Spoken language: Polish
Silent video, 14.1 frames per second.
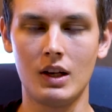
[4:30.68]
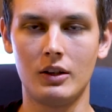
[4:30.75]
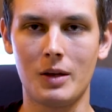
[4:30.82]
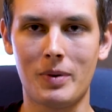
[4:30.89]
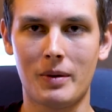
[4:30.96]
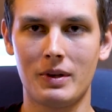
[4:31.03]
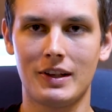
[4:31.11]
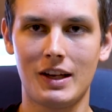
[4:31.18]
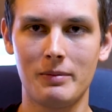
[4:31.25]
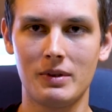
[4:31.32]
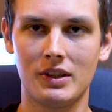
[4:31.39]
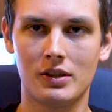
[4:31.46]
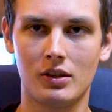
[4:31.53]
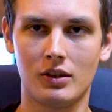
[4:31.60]
No i
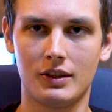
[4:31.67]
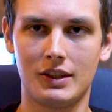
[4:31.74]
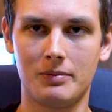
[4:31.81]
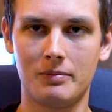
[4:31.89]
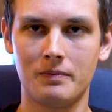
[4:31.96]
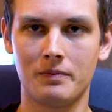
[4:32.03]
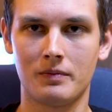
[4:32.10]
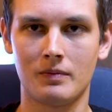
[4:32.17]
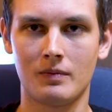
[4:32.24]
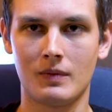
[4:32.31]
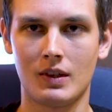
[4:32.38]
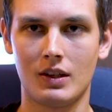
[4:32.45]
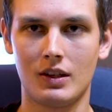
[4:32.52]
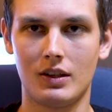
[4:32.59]
pamiętajmy też o tym,
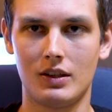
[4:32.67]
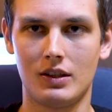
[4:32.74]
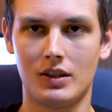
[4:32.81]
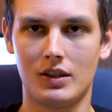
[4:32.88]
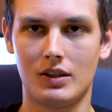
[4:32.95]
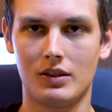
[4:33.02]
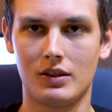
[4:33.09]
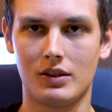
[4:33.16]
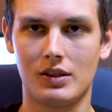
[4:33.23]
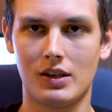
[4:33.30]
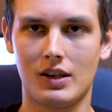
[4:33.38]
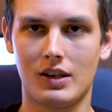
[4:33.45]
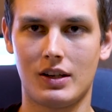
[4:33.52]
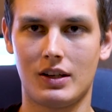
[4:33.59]
e,
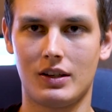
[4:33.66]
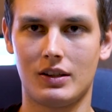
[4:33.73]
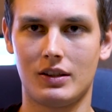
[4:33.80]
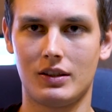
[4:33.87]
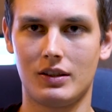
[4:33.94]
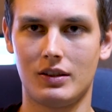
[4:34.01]
że